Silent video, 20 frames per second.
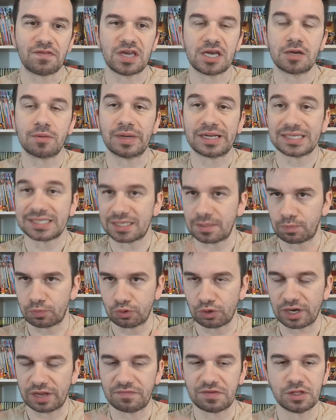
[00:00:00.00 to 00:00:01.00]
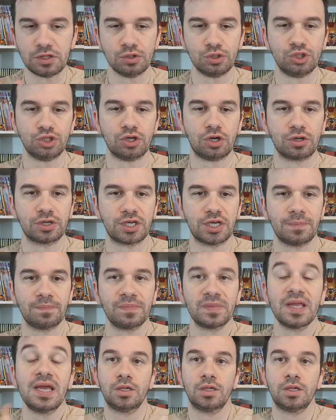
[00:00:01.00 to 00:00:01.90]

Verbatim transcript: Winkman, seppur nei videogiochi.